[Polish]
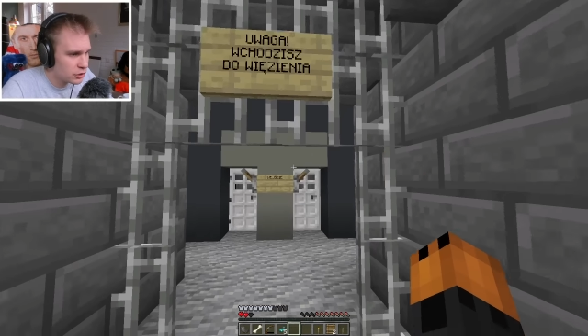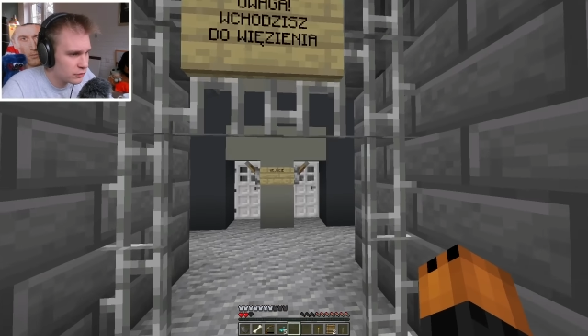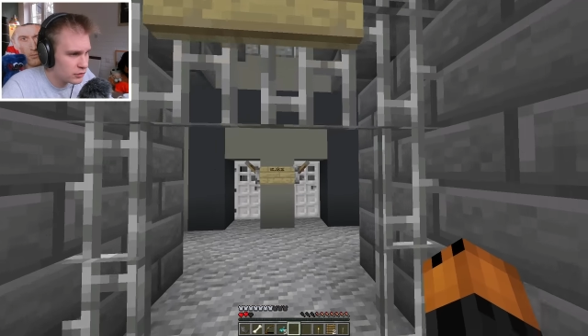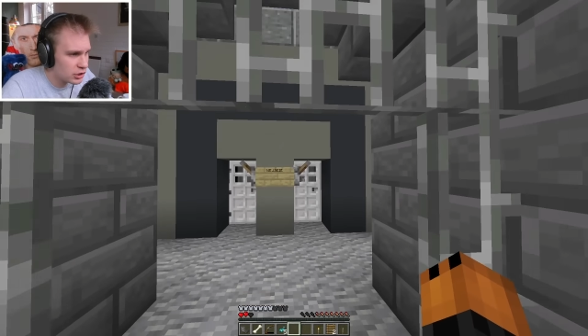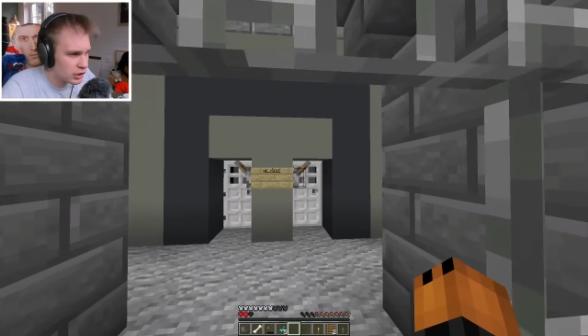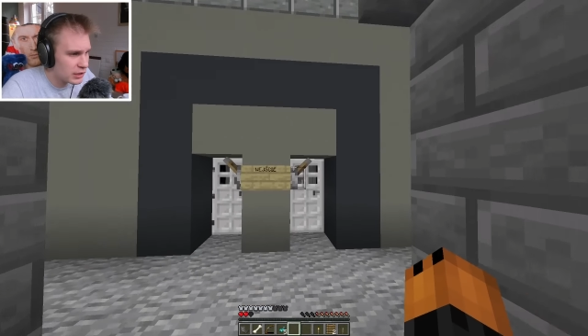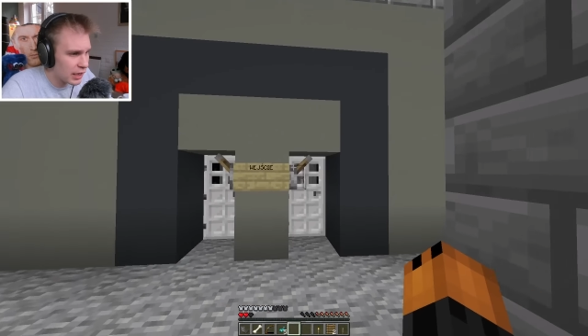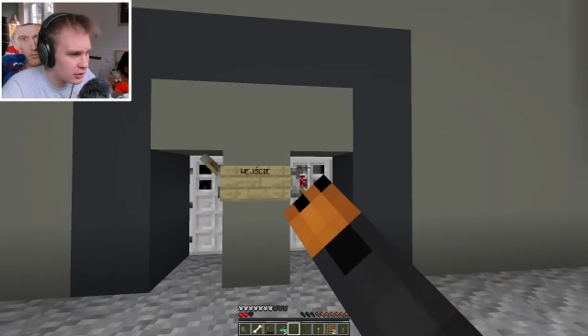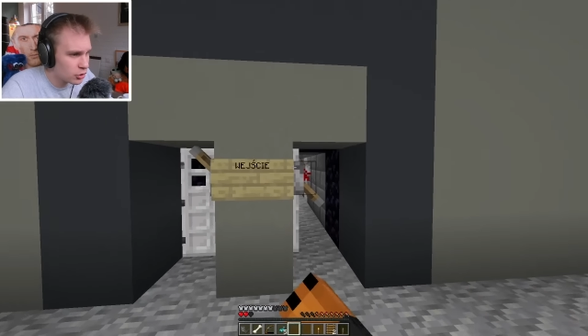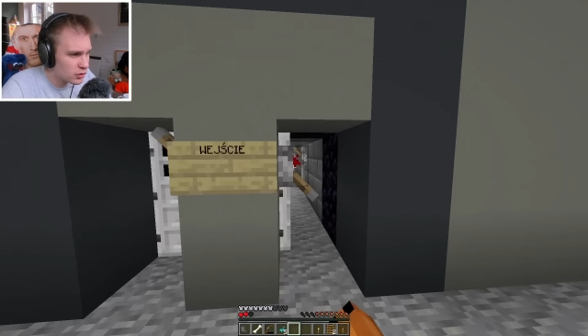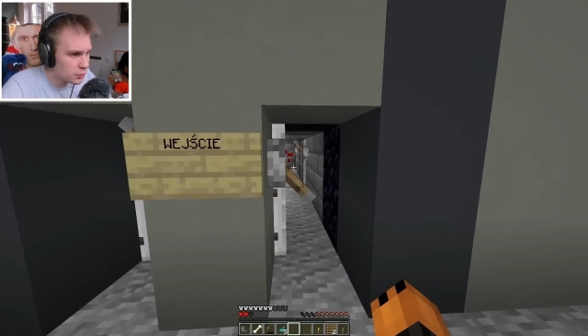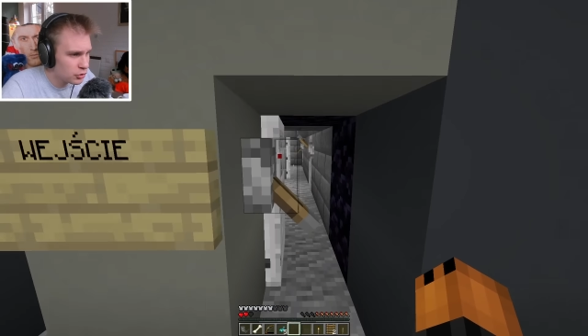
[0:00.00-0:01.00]
do więzienia. Tak, to
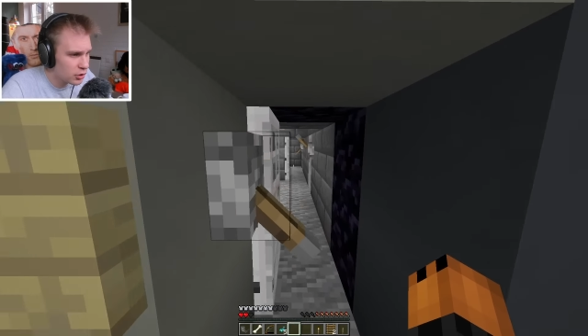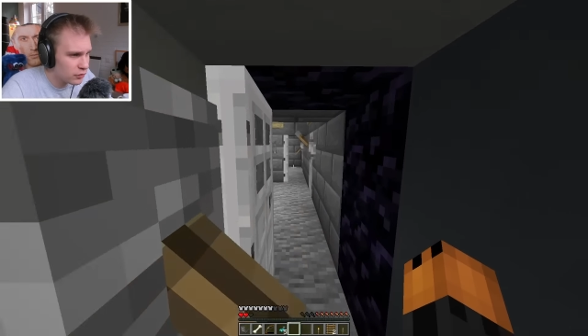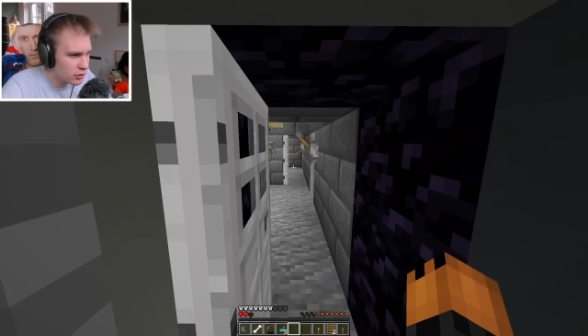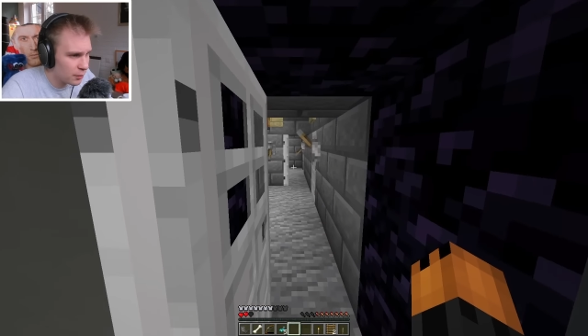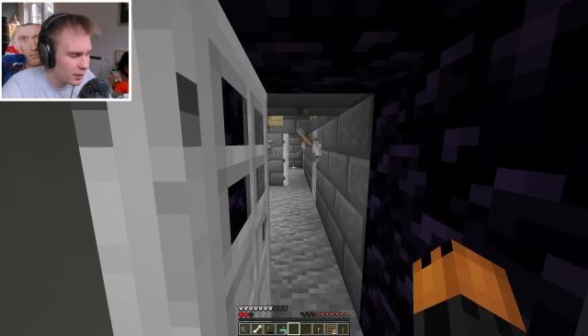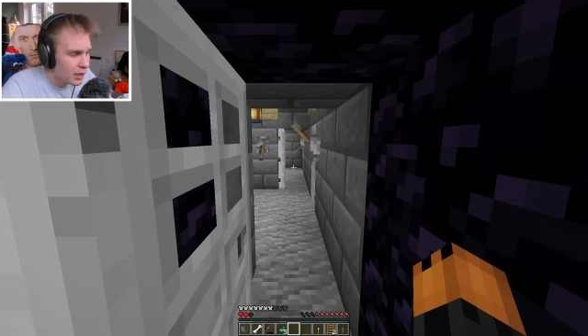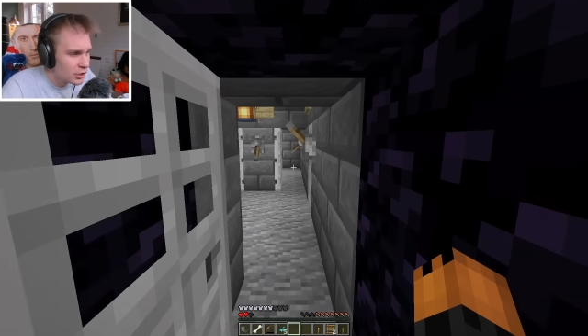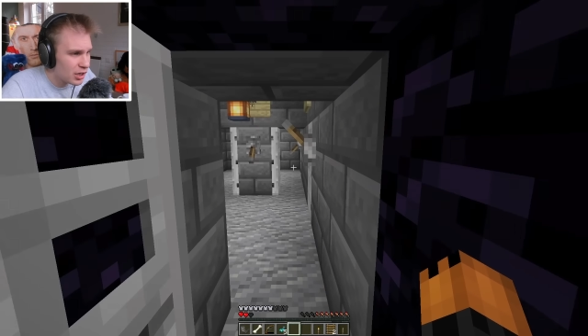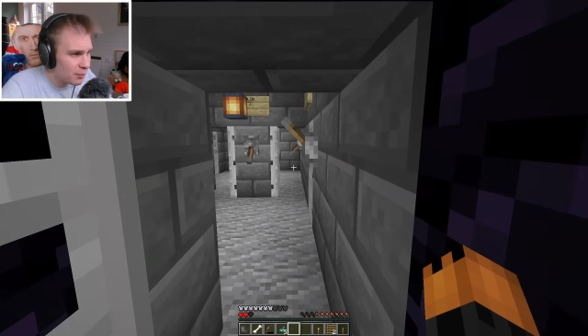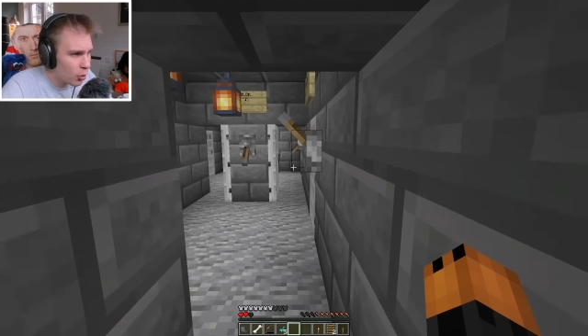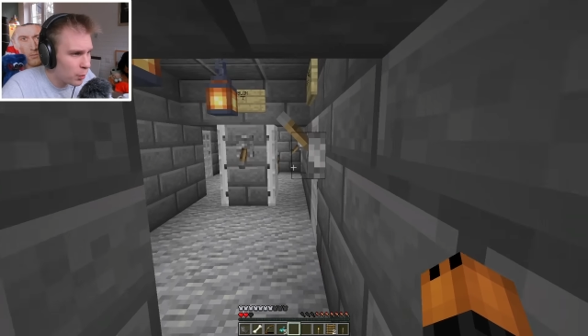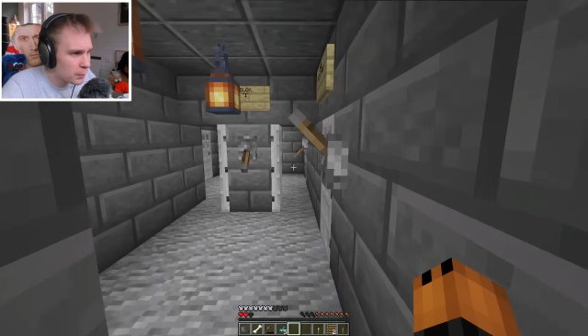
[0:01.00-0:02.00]
jest mój nowy dom. Czy ja
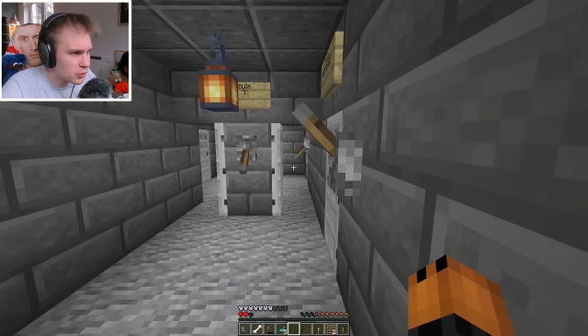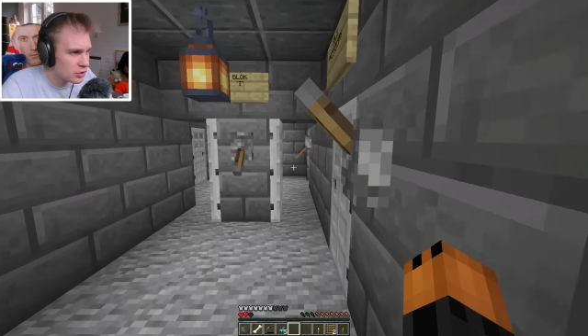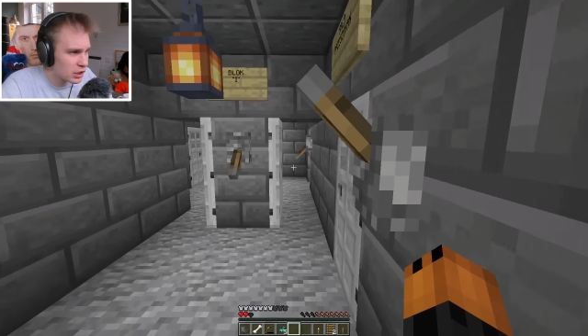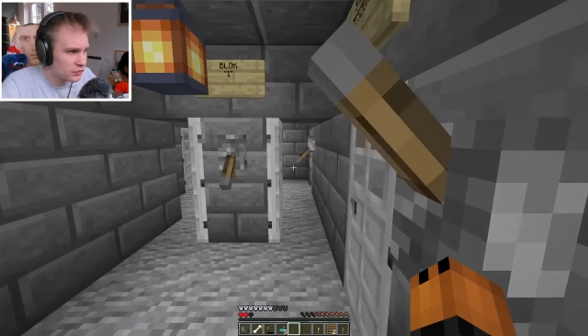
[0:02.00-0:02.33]
mógłbym zostać